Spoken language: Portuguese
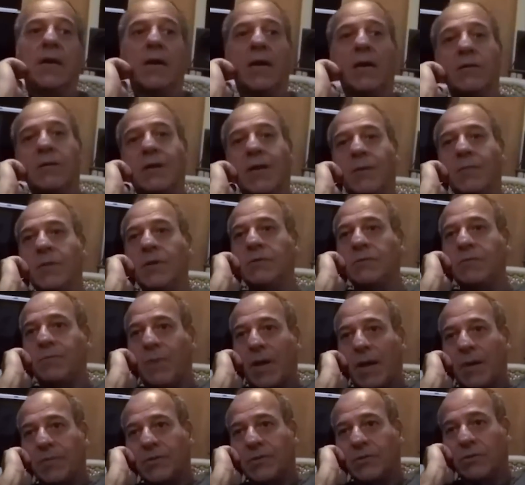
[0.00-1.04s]
Aí o Camelo,
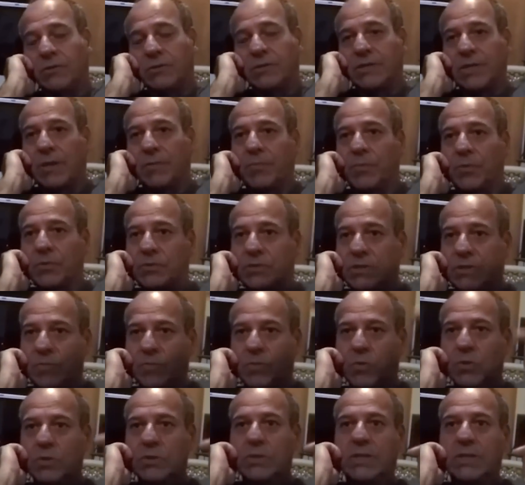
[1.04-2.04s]
quando se aproximou